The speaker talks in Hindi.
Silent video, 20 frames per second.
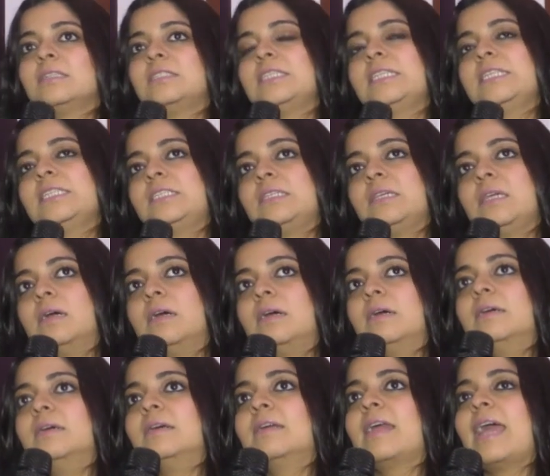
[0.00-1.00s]
जी जी
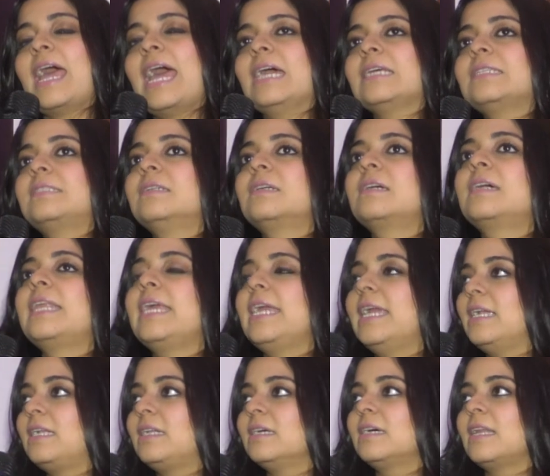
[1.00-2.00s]
एज अ
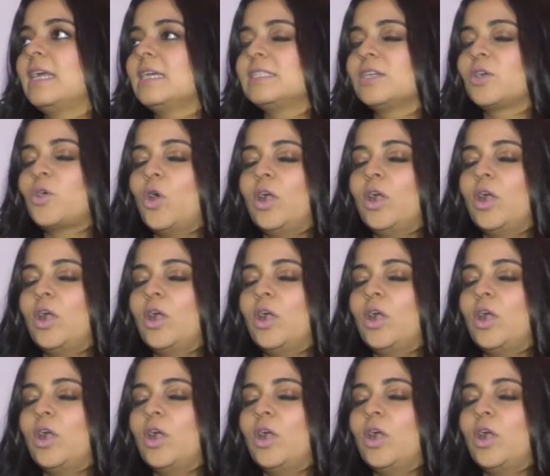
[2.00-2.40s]
क्रिएटर एज अ